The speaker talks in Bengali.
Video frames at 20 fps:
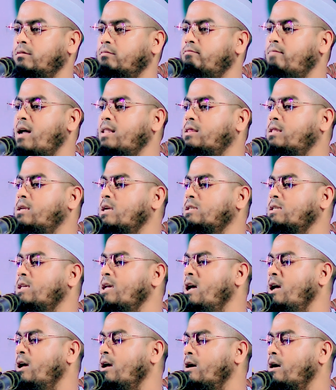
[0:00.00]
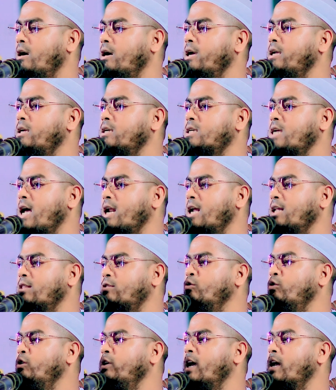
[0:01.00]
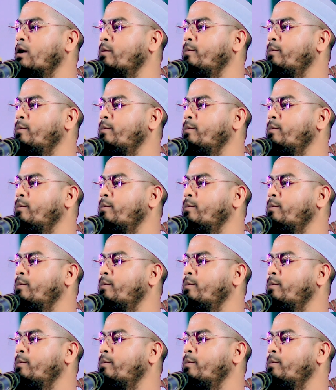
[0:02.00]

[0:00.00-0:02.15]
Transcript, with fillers: মাদ্রাসা এই সারা দুনিয়ার